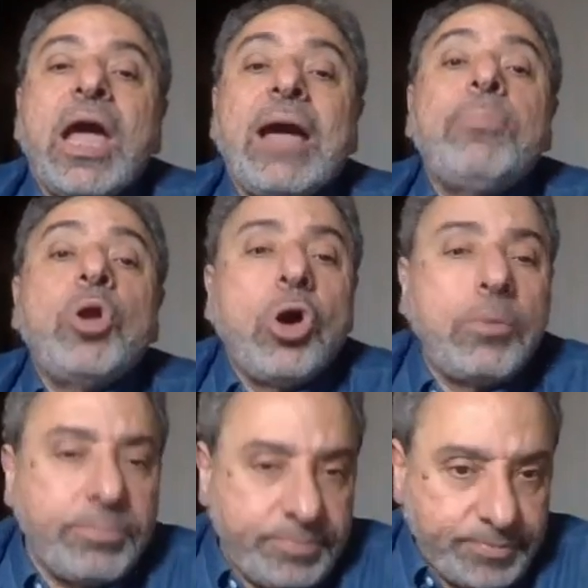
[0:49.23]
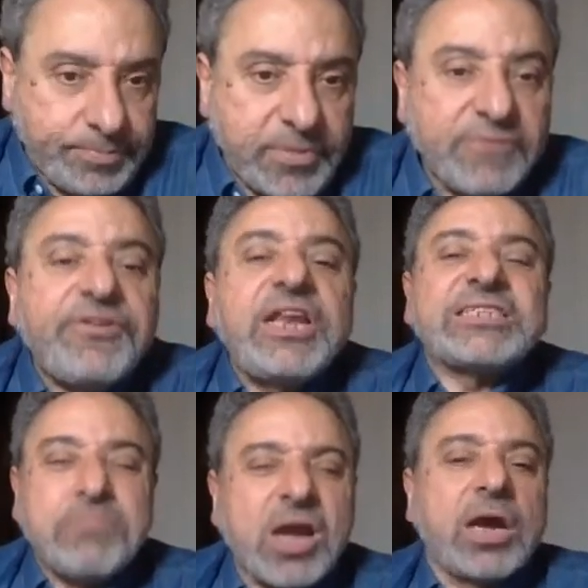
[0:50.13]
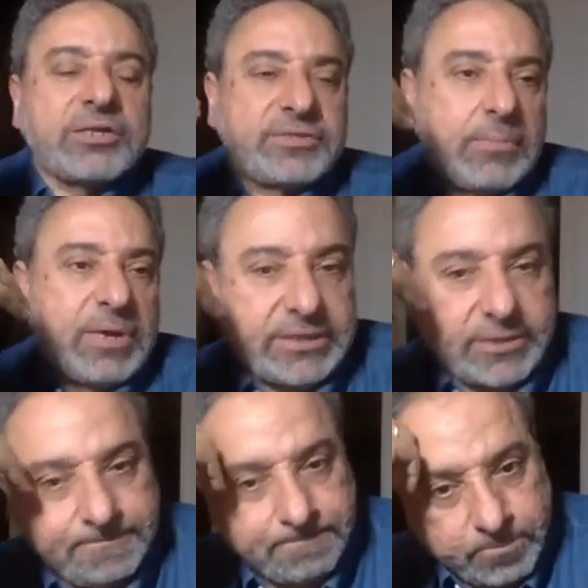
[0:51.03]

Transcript: قبلهم في ناس مكرت قبل كده